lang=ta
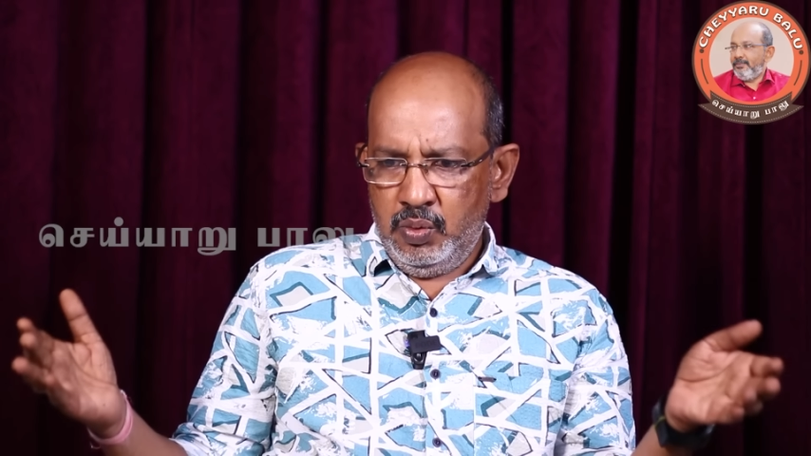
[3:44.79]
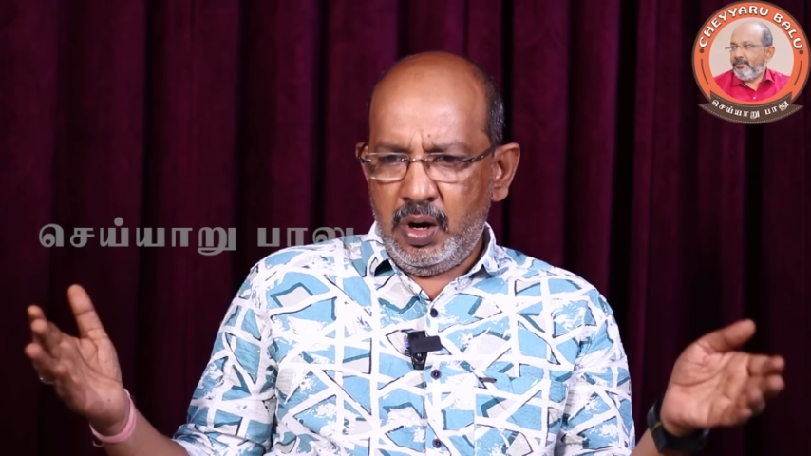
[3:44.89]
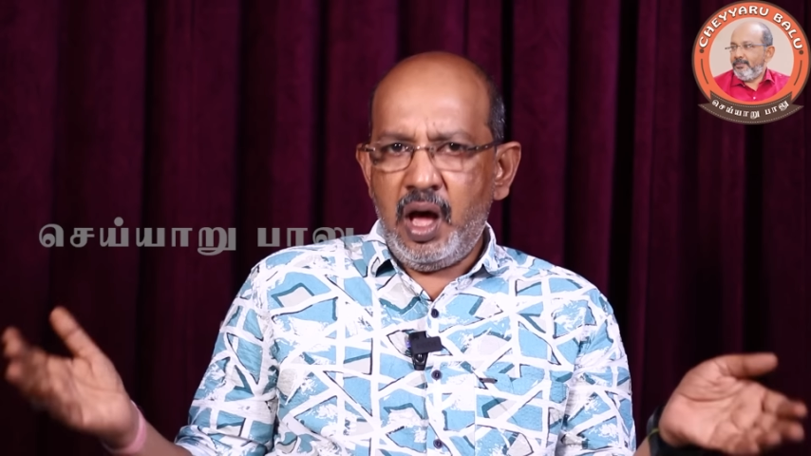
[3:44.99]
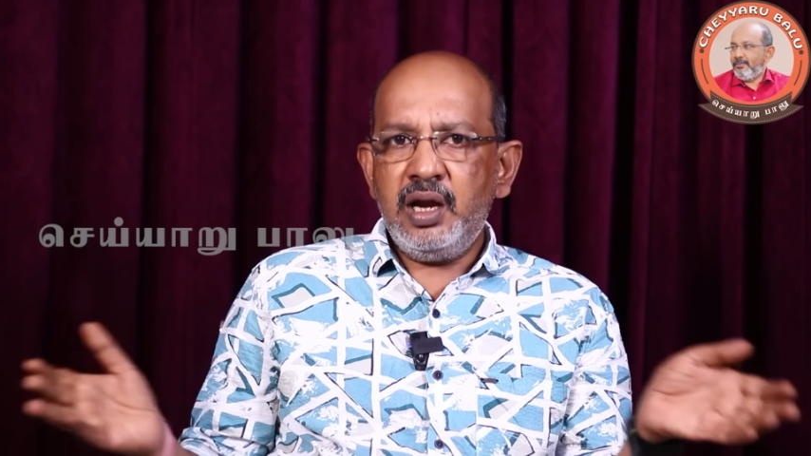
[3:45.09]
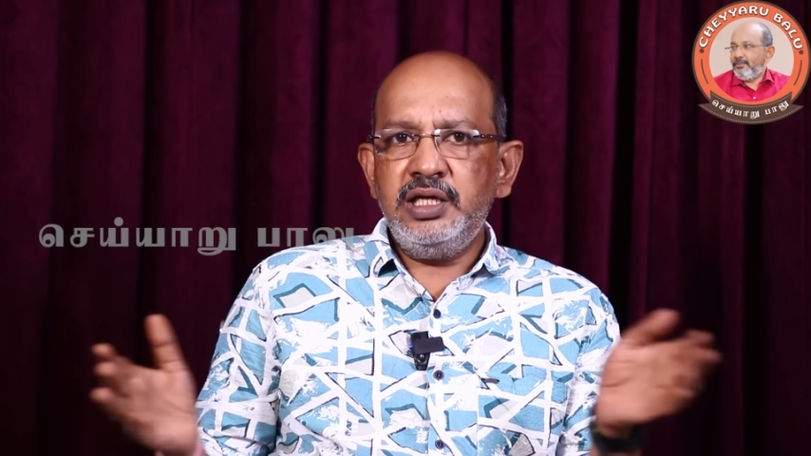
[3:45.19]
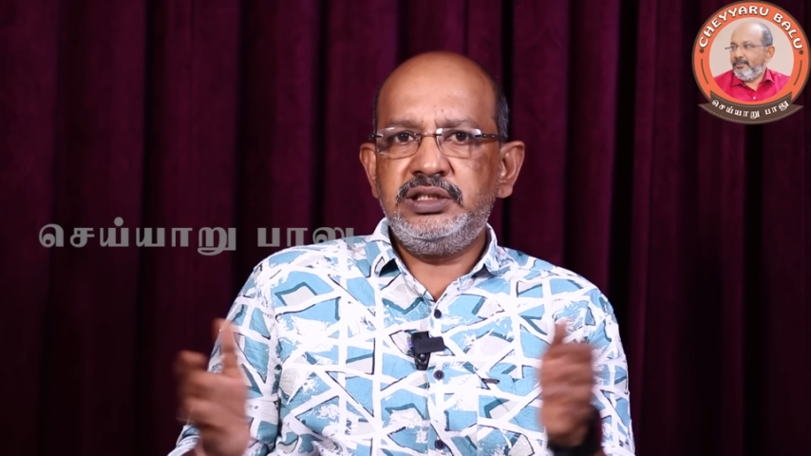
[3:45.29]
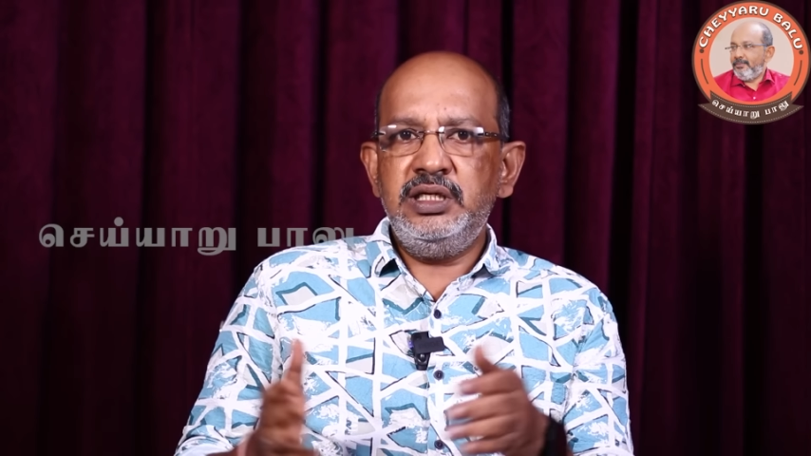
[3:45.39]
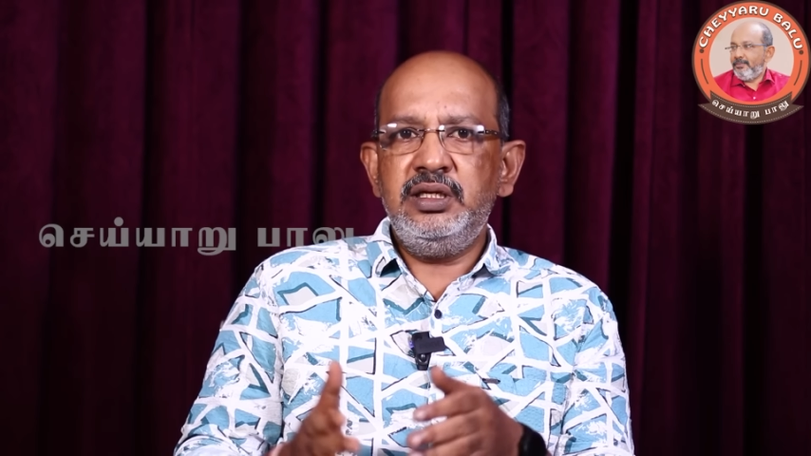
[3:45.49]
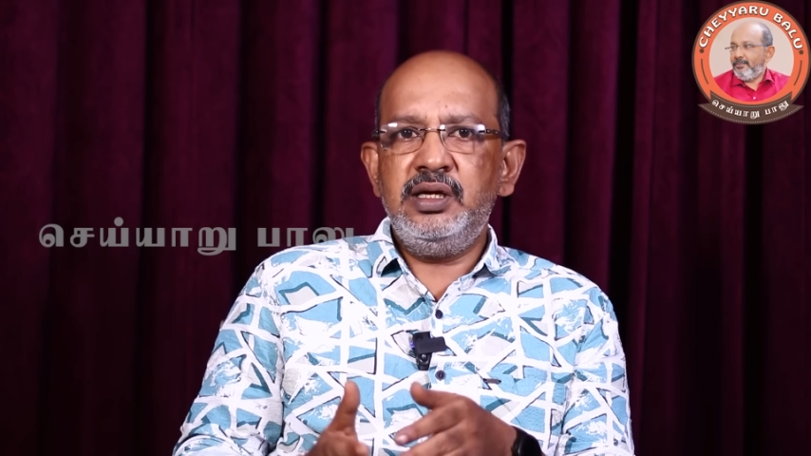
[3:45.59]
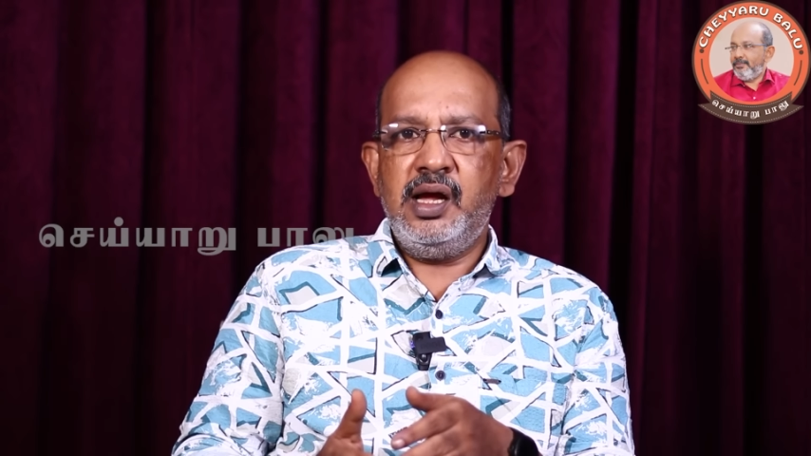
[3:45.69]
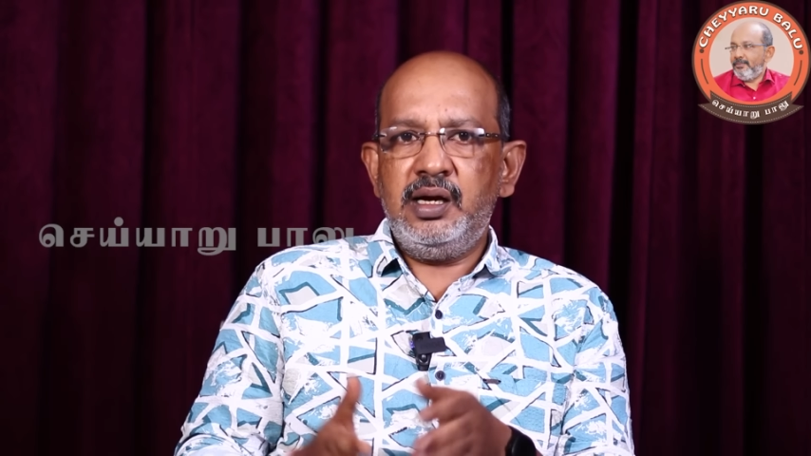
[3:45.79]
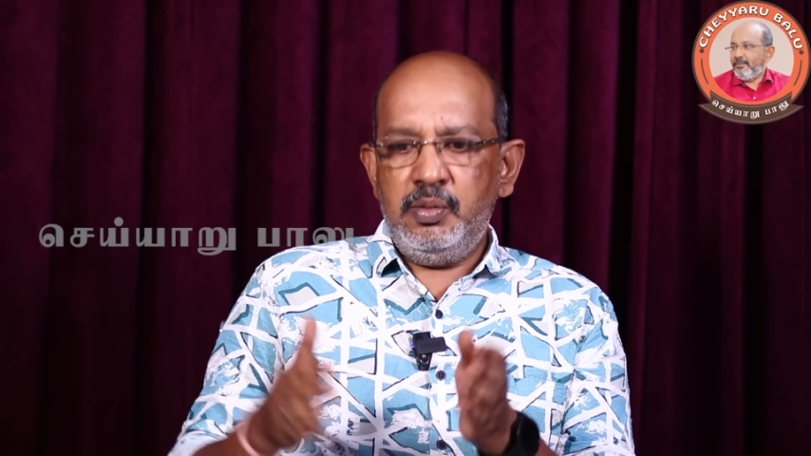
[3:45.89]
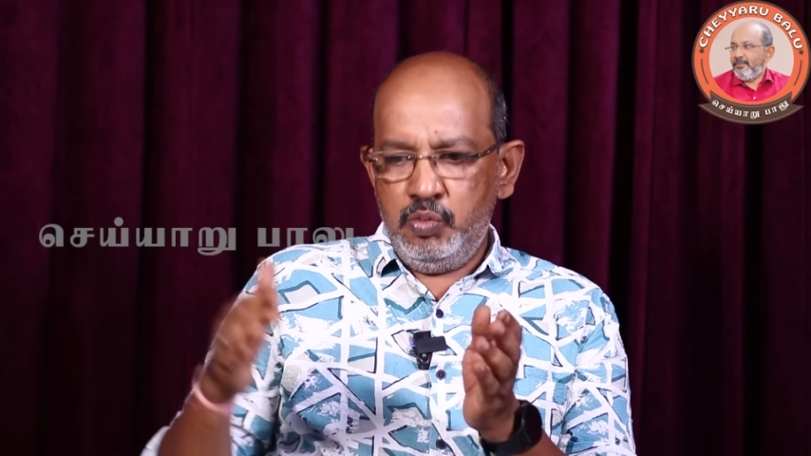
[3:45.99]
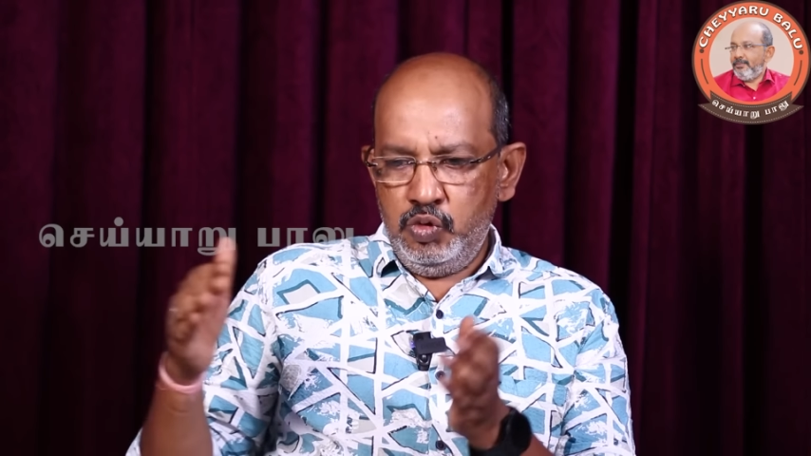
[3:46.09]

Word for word: ஒரு ஆறு அசிஸ்டண்ட் இருக்காங்கன்னா